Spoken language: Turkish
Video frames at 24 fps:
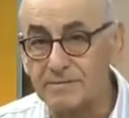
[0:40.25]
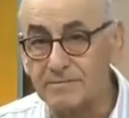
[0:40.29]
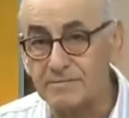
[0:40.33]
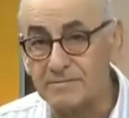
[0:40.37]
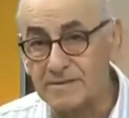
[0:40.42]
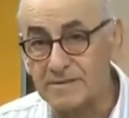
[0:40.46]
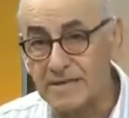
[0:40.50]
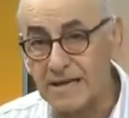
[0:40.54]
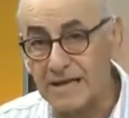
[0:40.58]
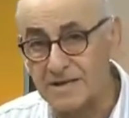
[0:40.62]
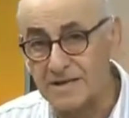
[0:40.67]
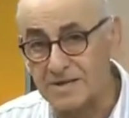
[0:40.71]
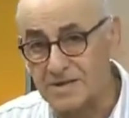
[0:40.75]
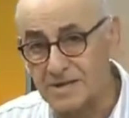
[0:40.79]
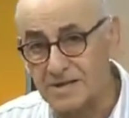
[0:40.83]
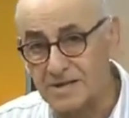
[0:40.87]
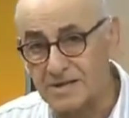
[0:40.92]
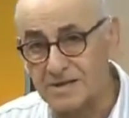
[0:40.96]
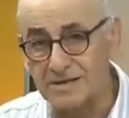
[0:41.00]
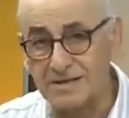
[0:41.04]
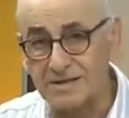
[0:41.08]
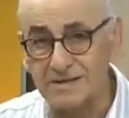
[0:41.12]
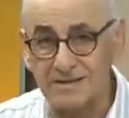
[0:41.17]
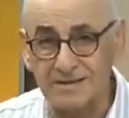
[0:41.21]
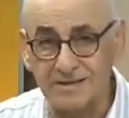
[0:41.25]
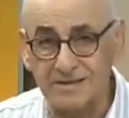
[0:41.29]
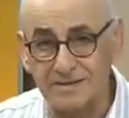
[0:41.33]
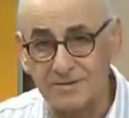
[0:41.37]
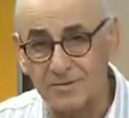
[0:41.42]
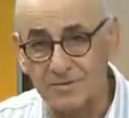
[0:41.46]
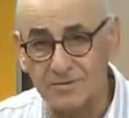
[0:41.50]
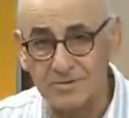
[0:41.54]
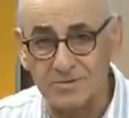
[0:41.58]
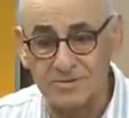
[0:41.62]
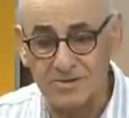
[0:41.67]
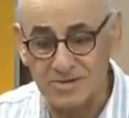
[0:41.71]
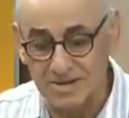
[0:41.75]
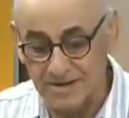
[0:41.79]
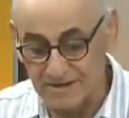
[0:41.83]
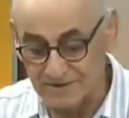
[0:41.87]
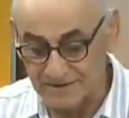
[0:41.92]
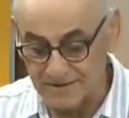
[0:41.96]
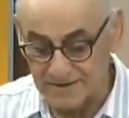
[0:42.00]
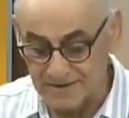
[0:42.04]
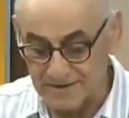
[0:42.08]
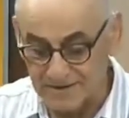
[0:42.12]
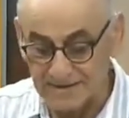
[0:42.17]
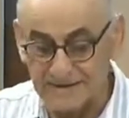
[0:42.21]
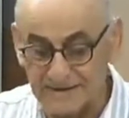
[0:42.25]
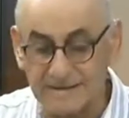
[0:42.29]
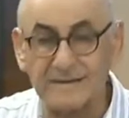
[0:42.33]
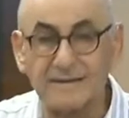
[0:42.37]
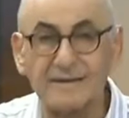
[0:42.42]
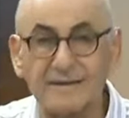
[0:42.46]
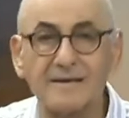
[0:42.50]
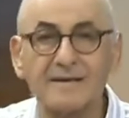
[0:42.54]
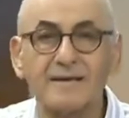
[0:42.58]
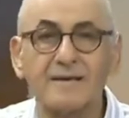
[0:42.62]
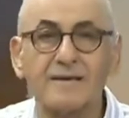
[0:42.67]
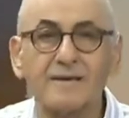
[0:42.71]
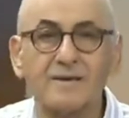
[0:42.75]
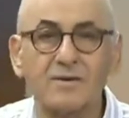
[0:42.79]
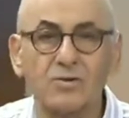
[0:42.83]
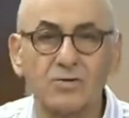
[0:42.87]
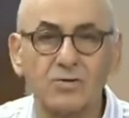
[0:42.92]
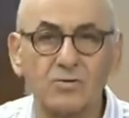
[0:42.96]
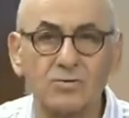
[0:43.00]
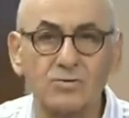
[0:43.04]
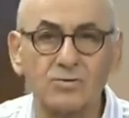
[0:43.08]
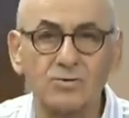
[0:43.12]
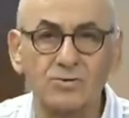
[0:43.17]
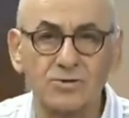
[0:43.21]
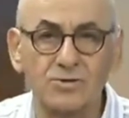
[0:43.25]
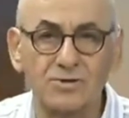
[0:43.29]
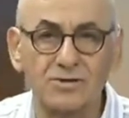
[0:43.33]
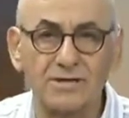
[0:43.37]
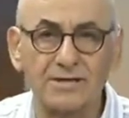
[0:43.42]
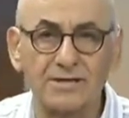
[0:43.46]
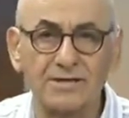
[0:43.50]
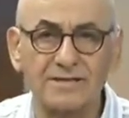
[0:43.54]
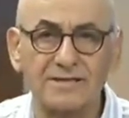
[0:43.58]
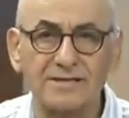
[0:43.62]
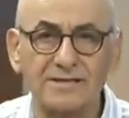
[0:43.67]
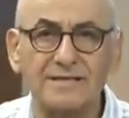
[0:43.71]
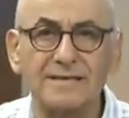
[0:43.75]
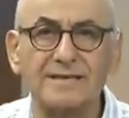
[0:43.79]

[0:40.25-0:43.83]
gerçekleri ne olacak falan diye konuşacağız.